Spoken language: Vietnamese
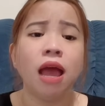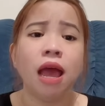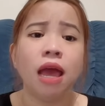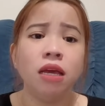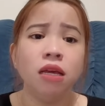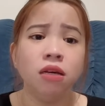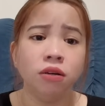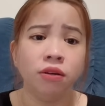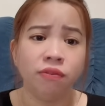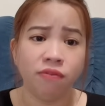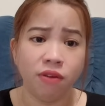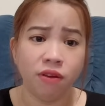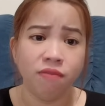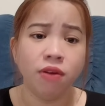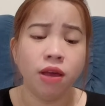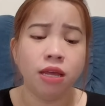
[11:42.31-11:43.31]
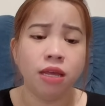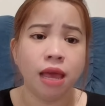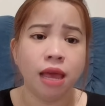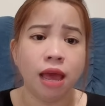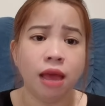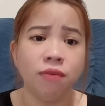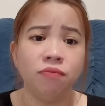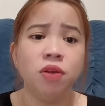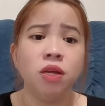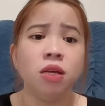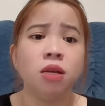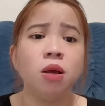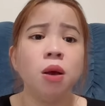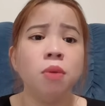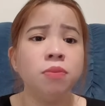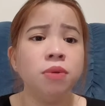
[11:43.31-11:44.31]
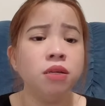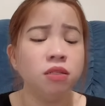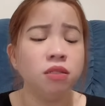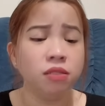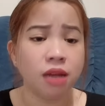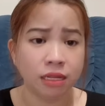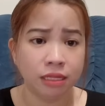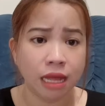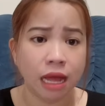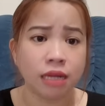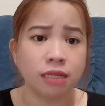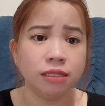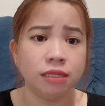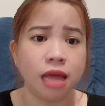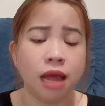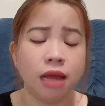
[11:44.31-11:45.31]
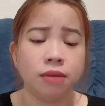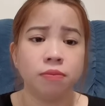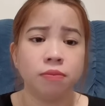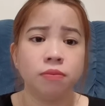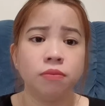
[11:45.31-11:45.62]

hai người phải về nhà vì cơm nước đã sẵn sàng